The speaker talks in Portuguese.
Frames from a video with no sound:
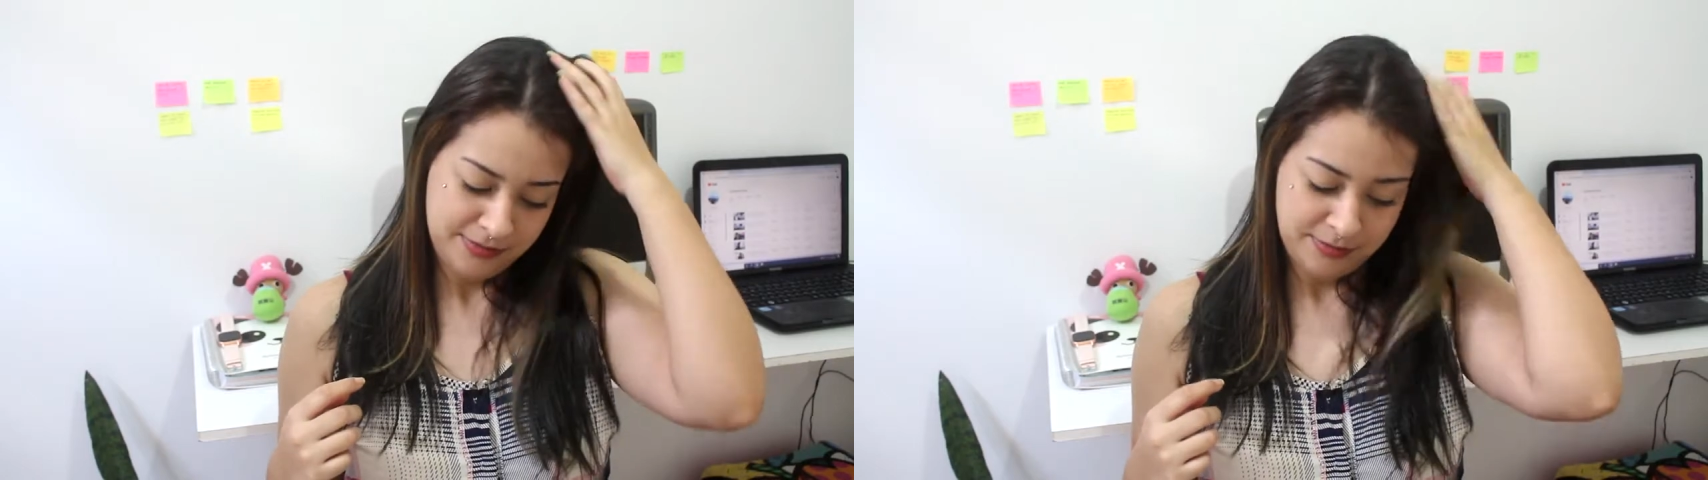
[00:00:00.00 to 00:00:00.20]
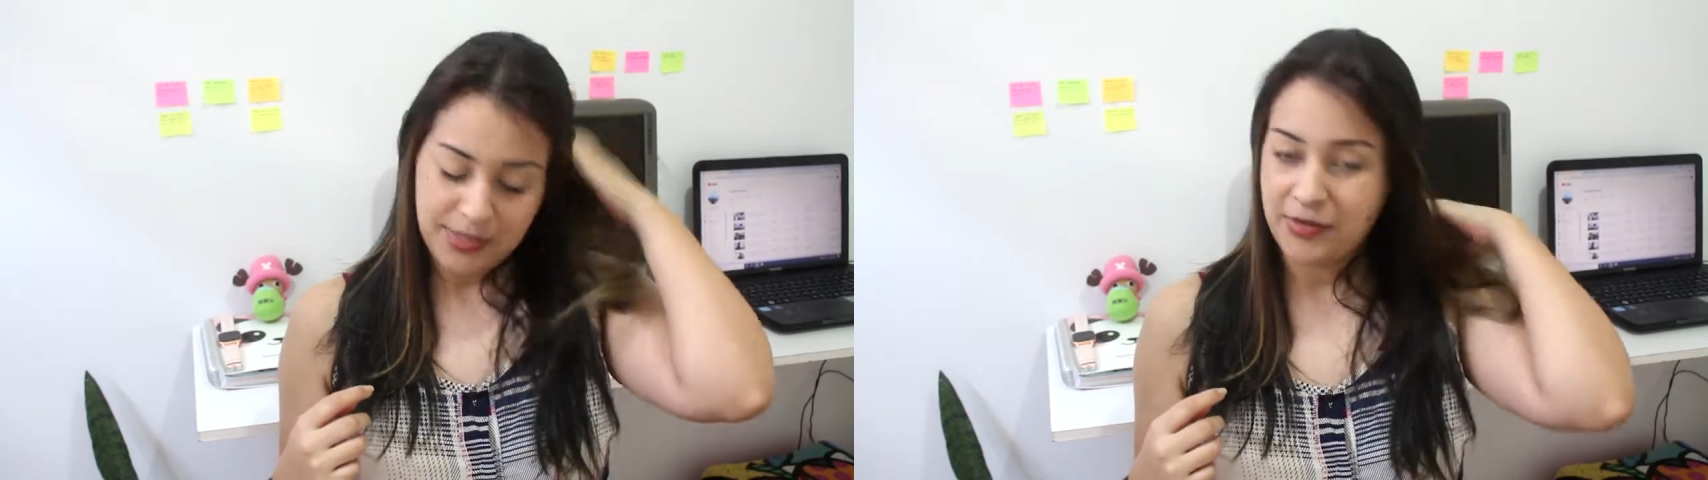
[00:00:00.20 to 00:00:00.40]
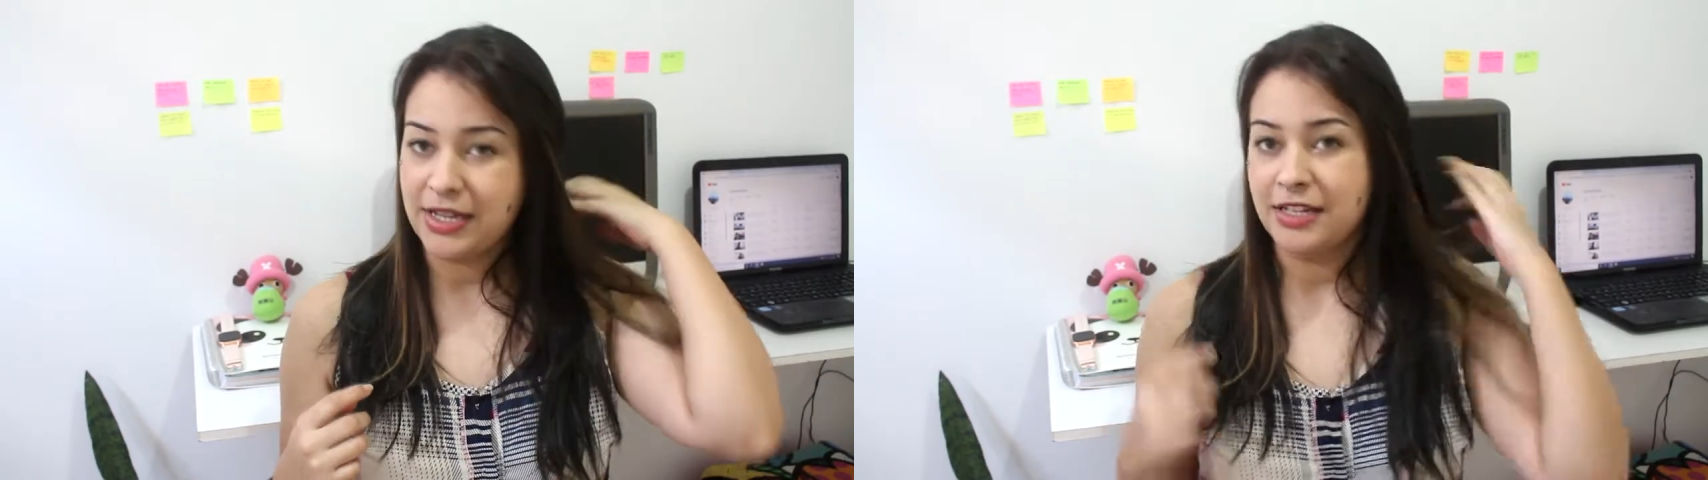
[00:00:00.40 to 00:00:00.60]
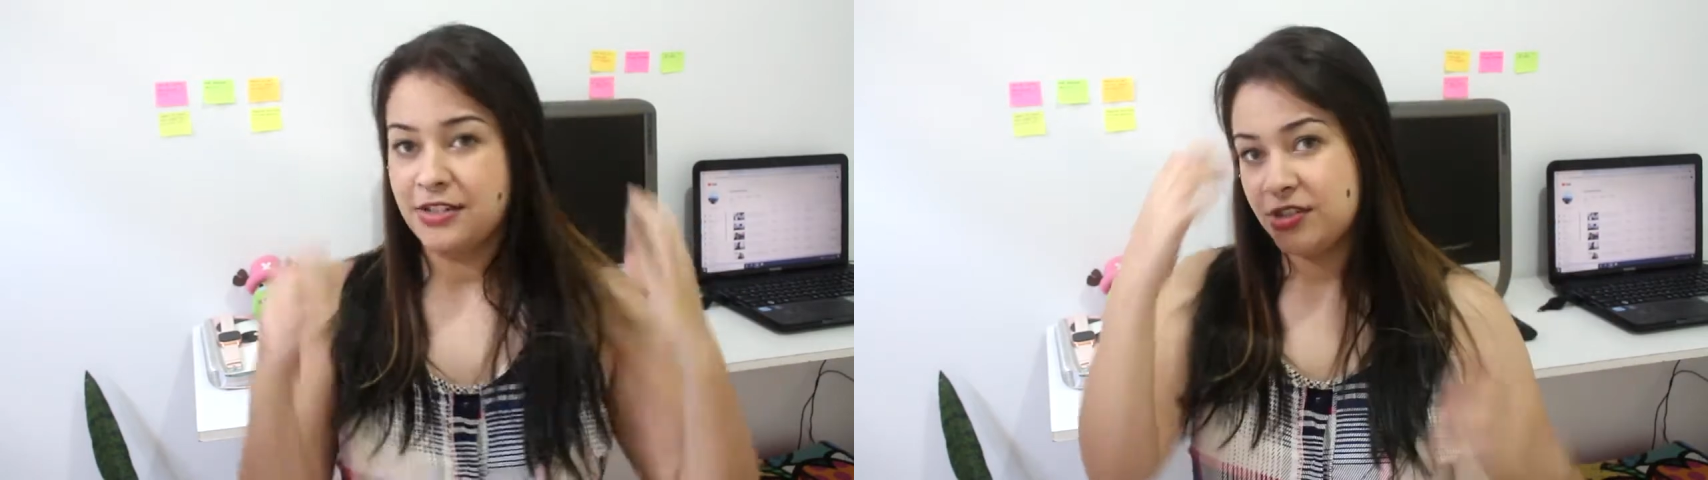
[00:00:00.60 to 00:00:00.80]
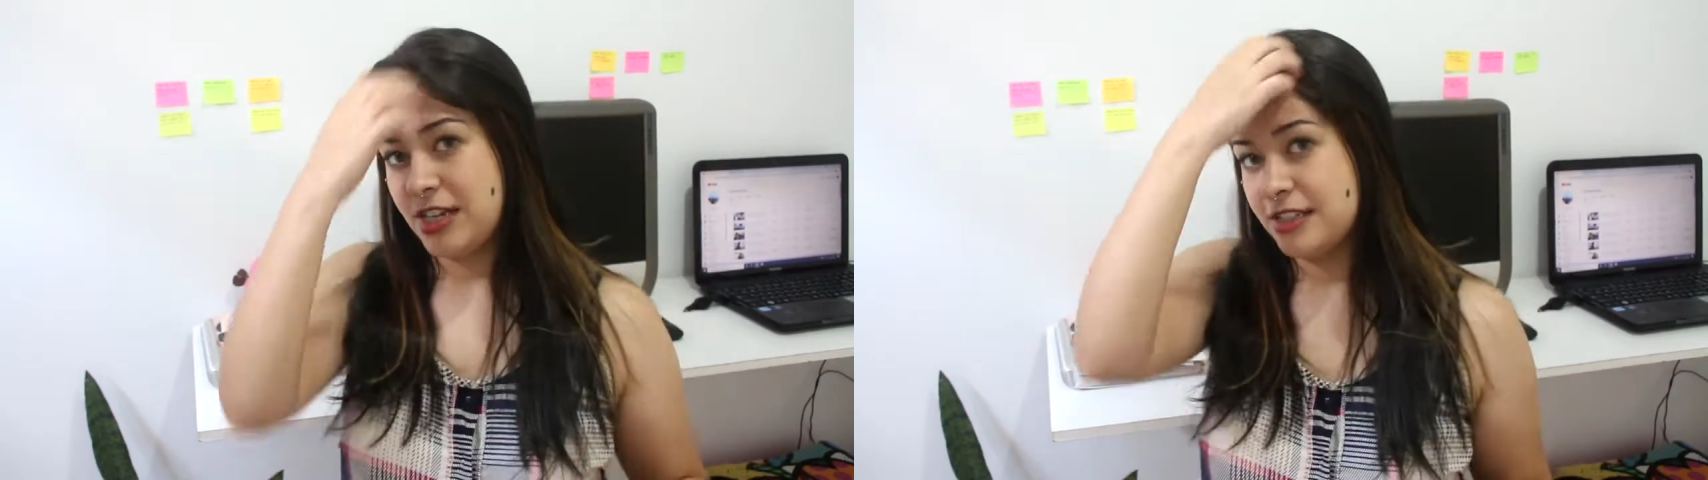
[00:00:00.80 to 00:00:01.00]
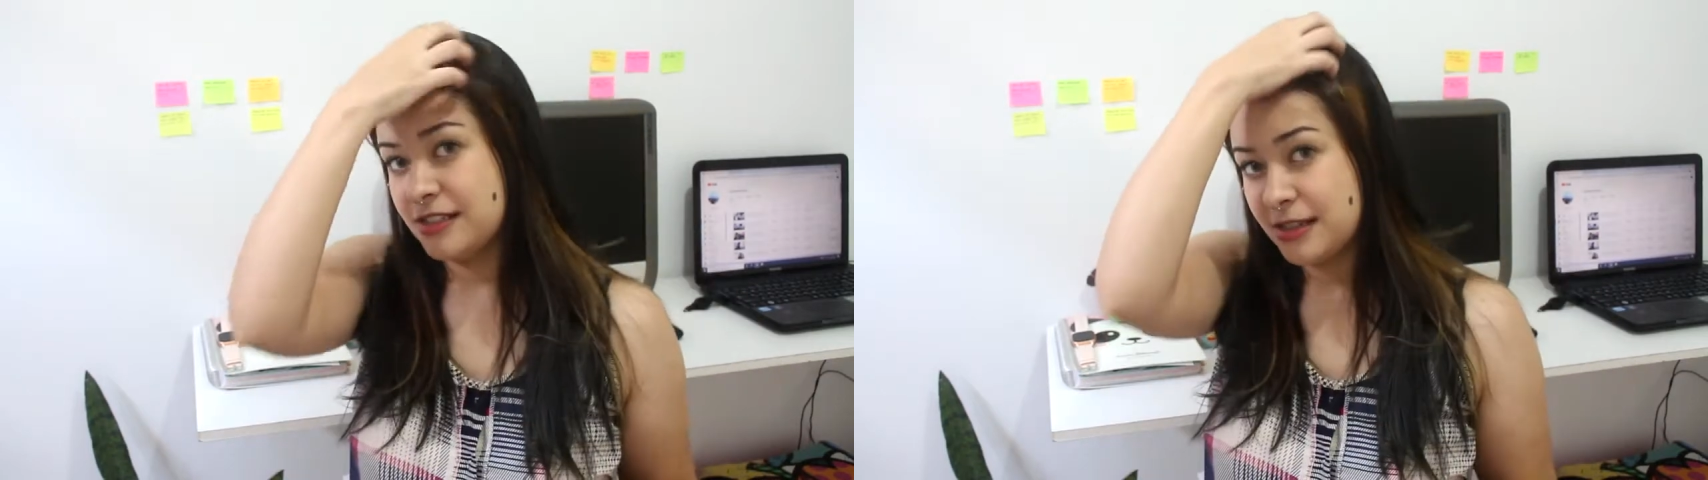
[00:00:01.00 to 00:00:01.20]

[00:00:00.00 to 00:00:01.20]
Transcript: meio alaranjadas,